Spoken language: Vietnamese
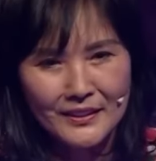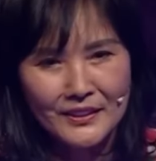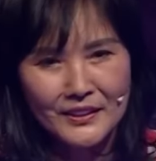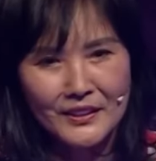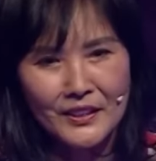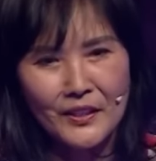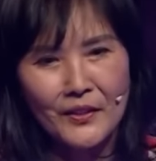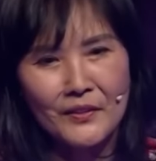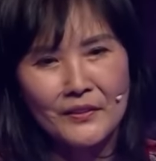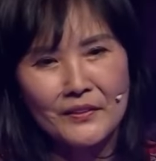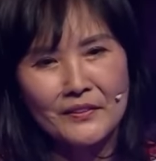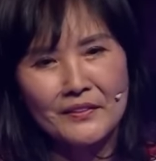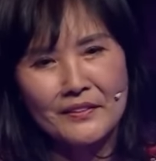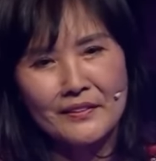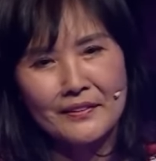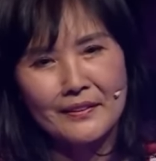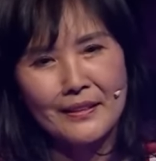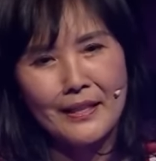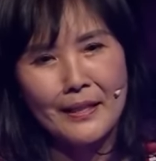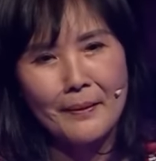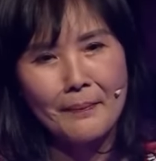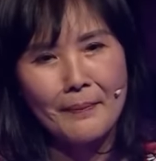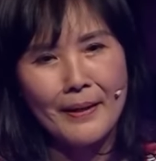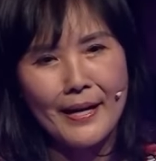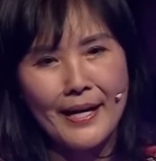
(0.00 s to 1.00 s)
chọn
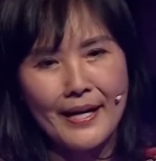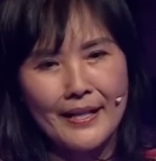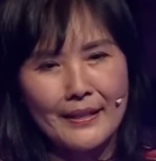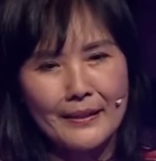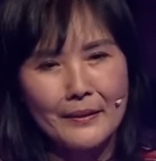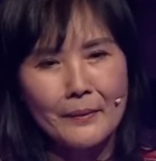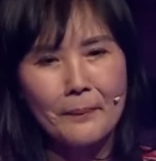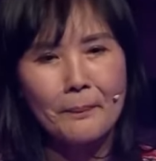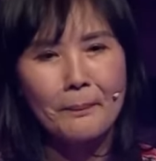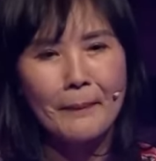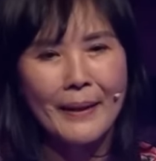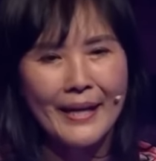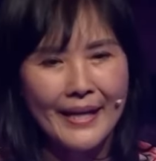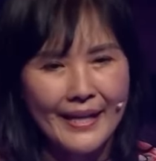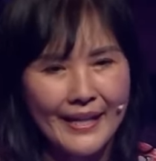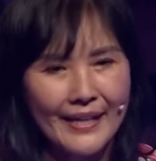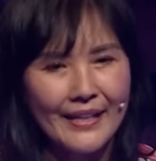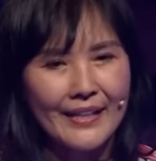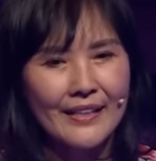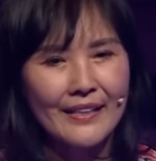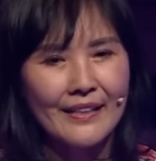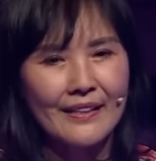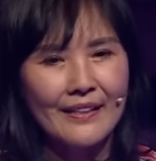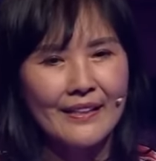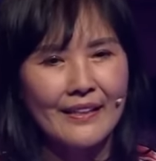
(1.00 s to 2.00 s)
đáp án B
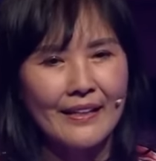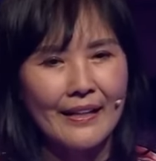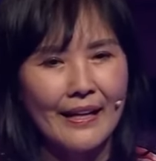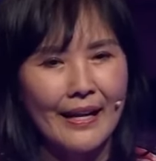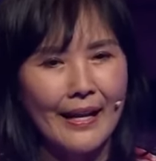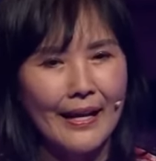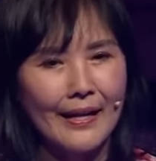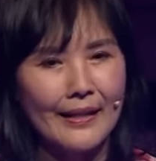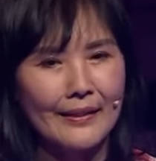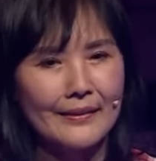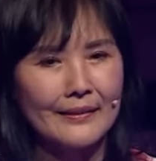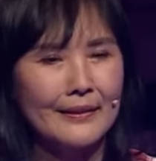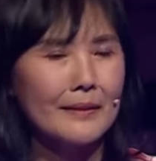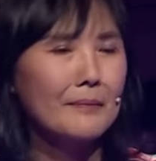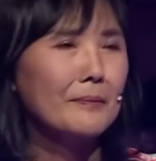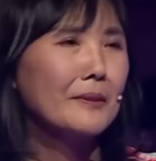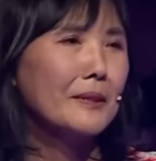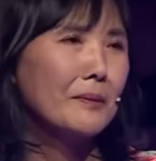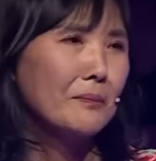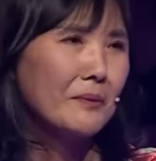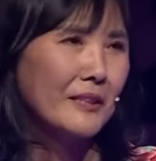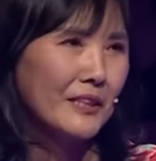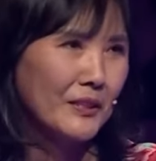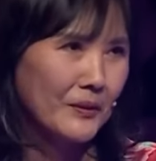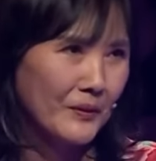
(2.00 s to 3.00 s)
là
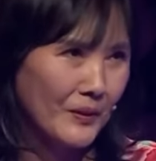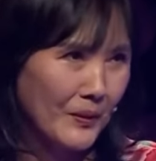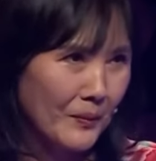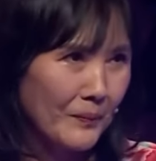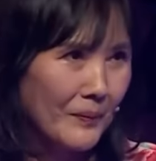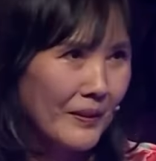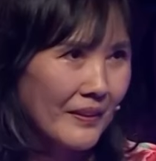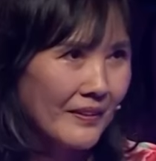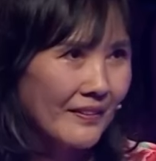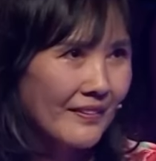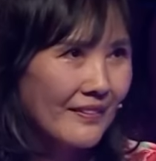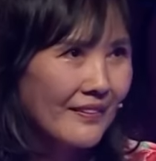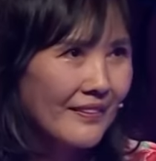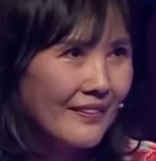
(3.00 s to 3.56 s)
500 triệu đồng ạ.